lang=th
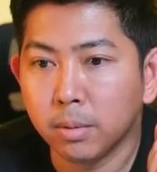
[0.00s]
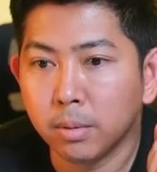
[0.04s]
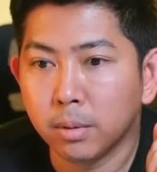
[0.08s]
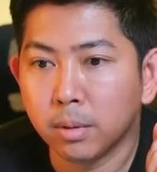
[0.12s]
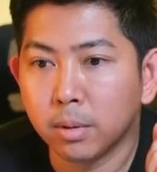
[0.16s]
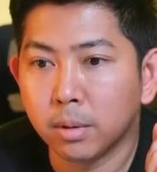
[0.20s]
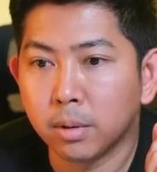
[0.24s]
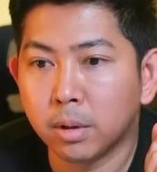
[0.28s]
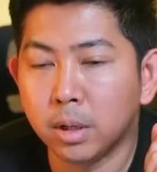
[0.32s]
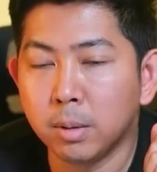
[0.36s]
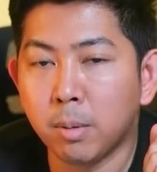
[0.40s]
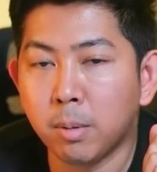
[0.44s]

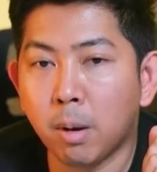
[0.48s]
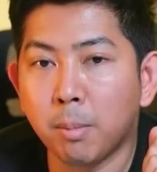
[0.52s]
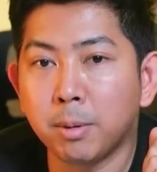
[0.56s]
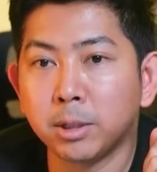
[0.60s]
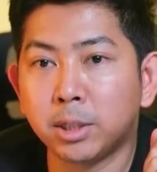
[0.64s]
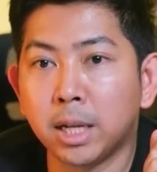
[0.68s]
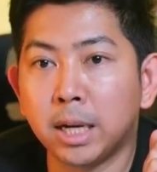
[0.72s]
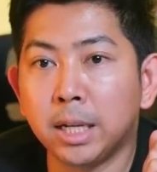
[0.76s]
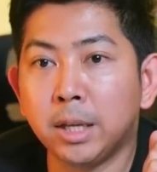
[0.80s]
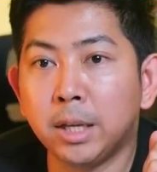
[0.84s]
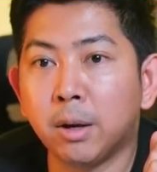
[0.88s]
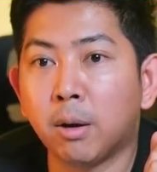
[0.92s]
คือพอไปเซ
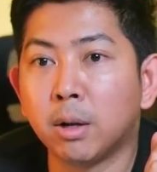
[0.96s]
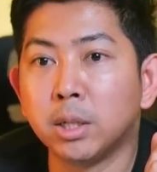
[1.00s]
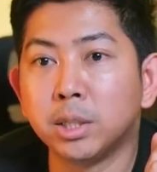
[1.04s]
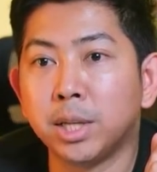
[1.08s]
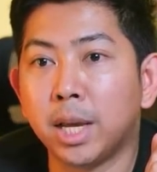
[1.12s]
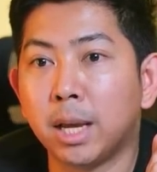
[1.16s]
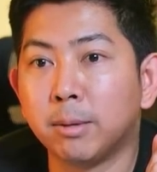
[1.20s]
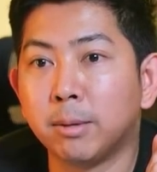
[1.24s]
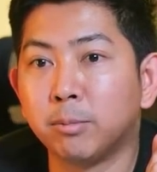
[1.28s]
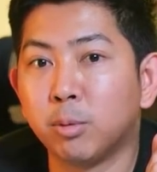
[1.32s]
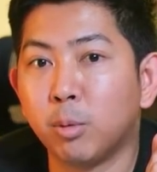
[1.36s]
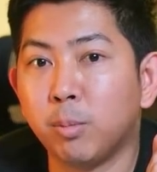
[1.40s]
รีออนเจ
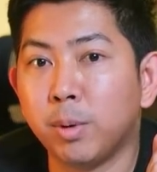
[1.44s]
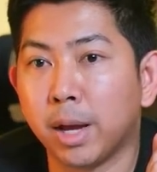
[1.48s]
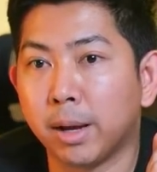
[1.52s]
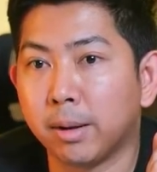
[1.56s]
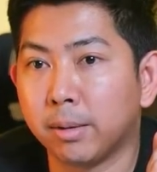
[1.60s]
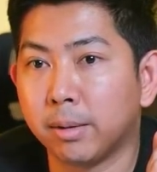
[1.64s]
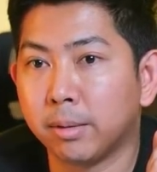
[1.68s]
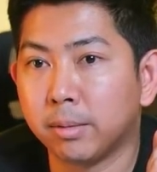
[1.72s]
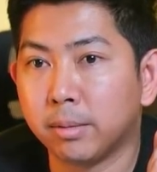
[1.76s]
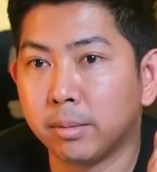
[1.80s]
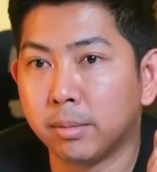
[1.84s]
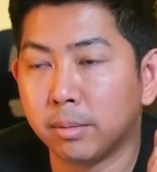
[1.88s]
นทุบเนี่ย
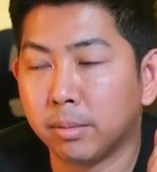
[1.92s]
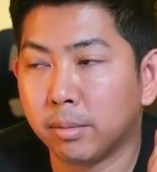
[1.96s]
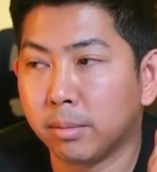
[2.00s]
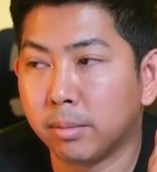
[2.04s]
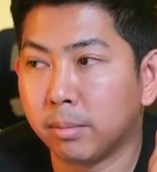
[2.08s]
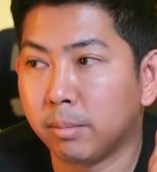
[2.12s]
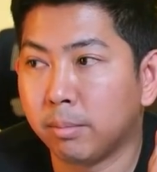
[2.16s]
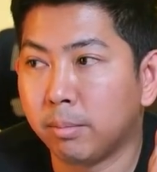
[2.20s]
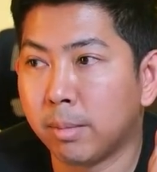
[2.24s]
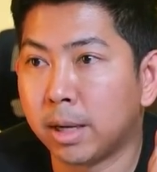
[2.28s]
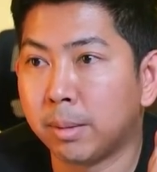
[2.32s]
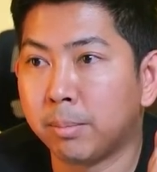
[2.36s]

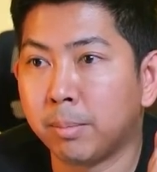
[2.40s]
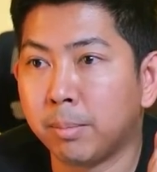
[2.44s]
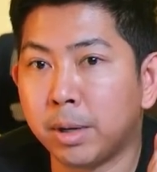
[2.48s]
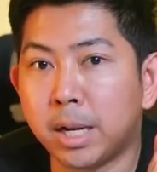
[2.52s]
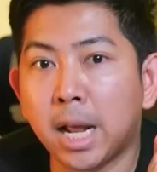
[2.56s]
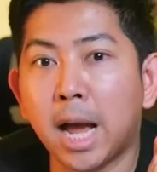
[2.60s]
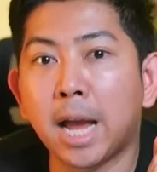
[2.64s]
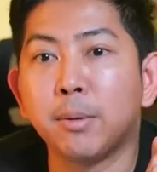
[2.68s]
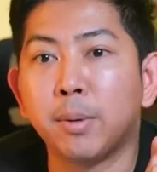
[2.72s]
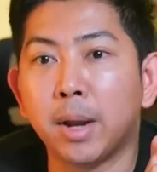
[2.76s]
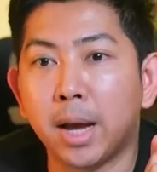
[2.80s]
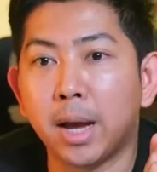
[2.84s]
มันไม่
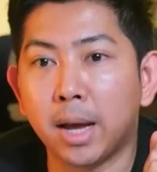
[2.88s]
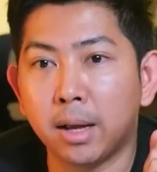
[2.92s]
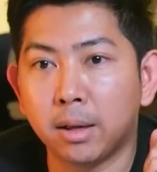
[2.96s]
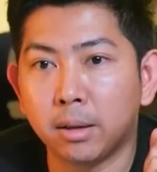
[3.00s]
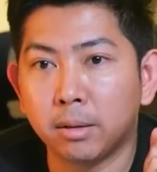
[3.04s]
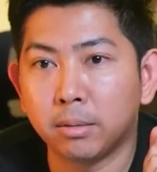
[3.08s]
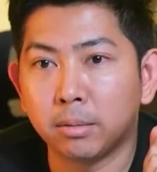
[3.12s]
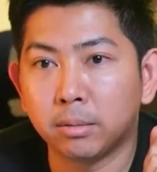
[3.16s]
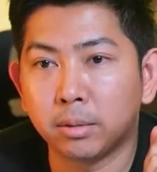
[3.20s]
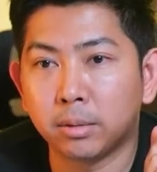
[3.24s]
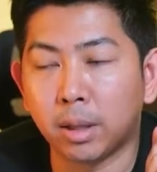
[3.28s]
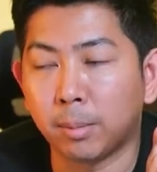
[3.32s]
ได้อยู่แล้ว
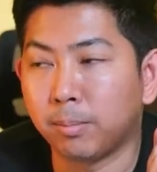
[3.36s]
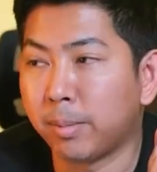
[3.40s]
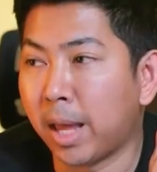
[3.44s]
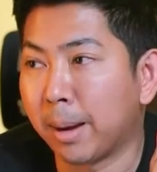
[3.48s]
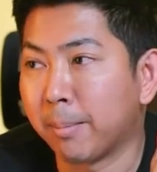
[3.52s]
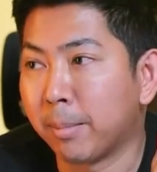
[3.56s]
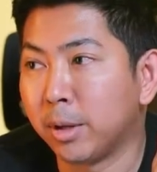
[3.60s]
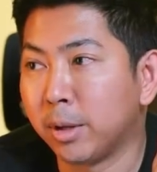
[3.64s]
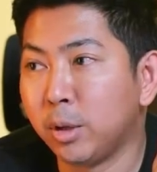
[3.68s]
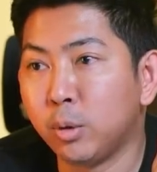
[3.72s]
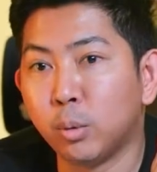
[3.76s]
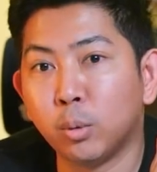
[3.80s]
ตำแหน่ง
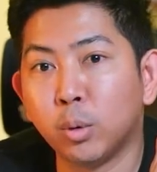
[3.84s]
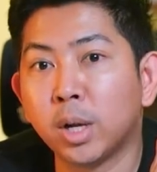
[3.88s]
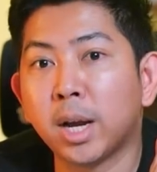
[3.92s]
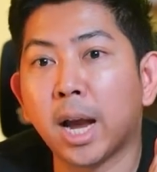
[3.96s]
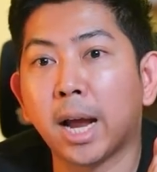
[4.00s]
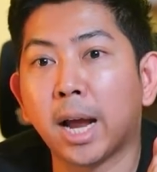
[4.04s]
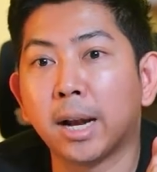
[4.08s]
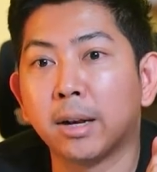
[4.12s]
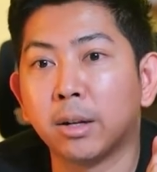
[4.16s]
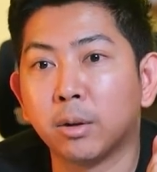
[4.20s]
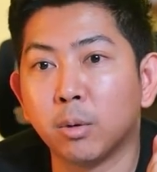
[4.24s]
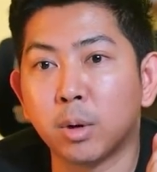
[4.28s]
มันอยู่ด้วย
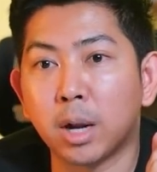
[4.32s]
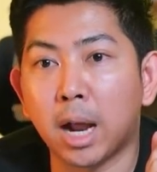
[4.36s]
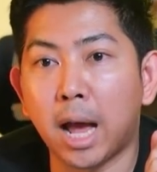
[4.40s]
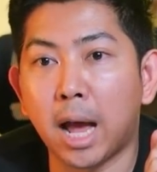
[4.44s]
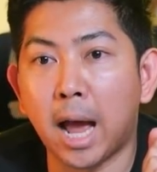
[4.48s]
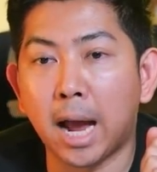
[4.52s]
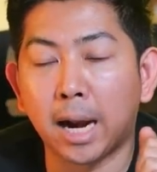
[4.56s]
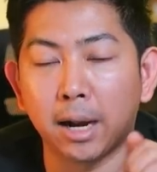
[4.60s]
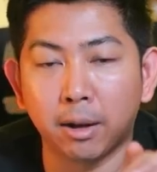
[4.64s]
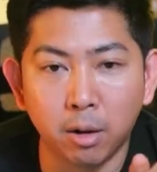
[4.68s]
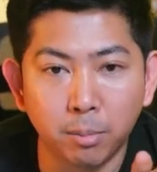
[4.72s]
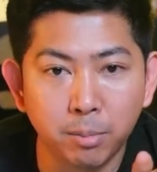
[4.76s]
กันตรงกลาง
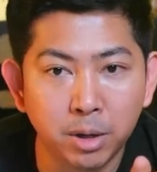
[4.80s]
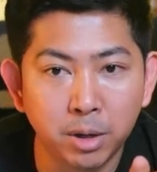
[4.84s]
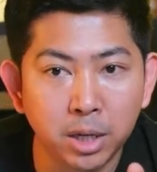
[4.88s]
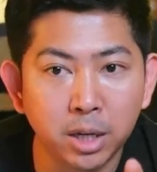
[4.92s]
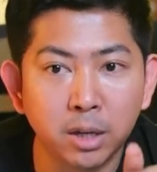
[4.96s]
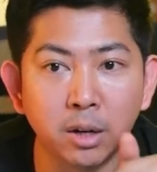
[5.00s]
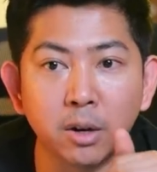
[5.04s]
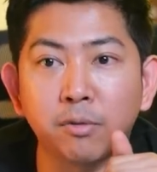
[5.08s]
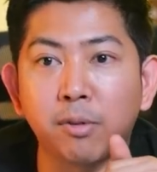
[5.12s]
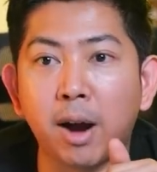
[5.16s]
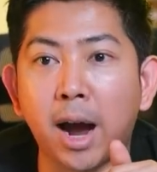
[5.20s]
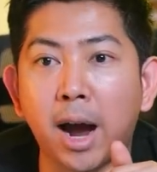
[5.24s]
แล้วก็มีอี
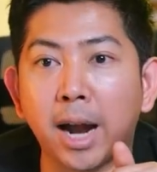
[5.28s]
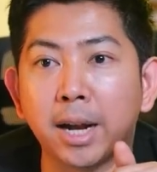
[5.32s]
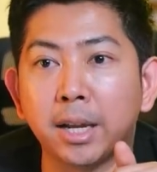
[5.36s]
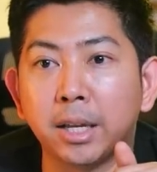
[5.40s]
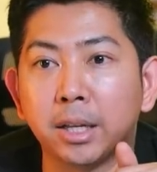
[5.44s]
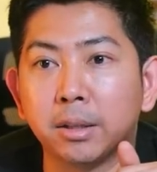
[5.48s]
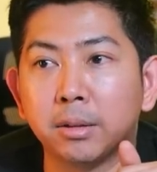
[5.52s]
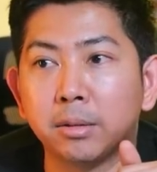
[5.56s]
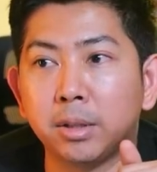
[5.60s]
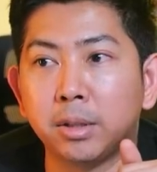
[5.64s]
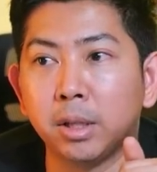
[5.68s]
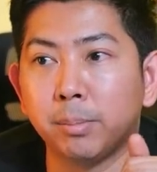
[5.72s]
ราฟานอีก
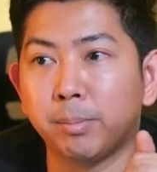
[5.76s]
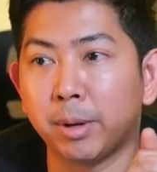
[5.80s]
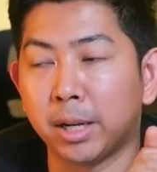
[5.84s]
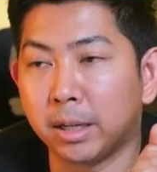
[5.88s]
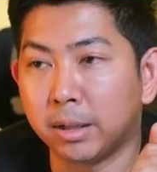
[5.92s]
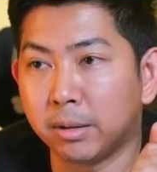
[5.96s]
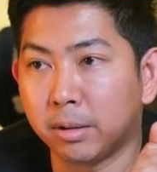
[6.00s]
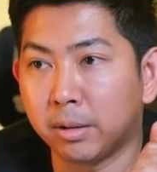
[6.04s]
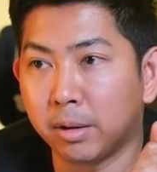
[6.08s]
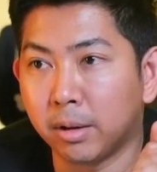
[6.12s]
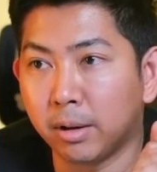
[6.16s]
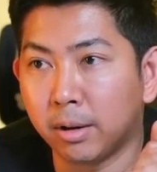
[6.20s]
ซึ่งเป็น
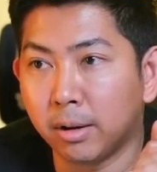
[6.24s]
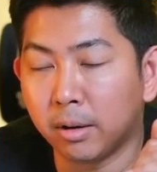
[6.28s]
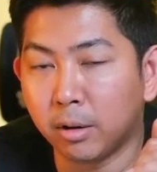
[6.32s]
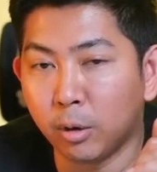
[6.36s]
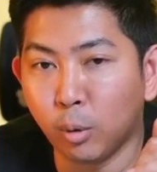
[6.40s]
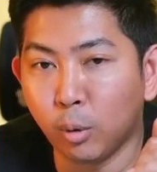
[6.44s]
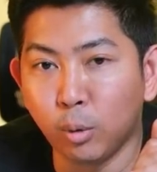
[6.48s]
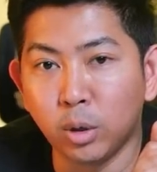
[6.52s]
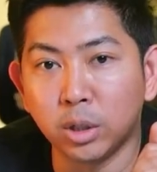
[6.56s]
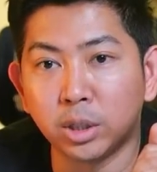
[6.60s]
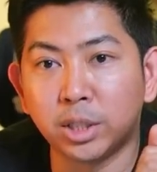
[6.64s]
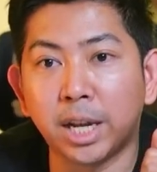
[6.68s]

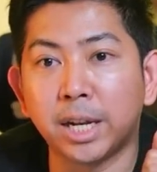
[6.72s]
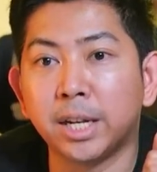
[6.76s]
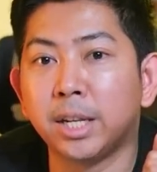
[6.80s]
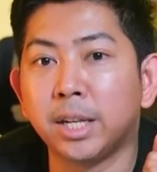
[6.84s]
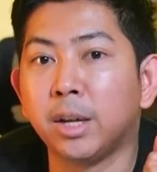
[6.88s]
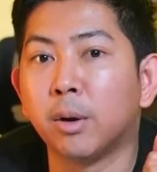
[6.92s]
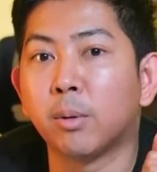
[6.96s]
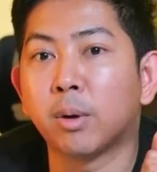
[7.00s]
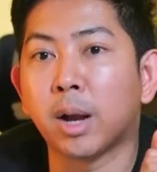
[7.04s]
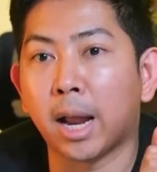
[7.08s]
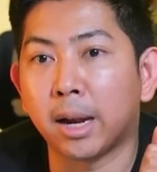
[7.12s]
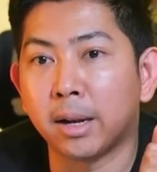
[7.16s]
รุ่นเจนเดี
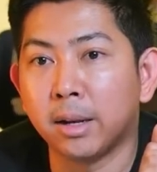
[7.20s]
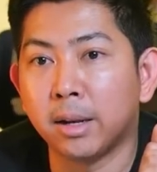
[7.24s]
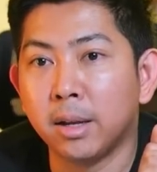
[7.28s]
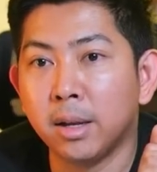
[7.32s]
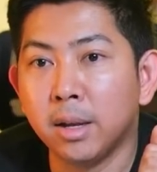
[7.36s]
ยวกัน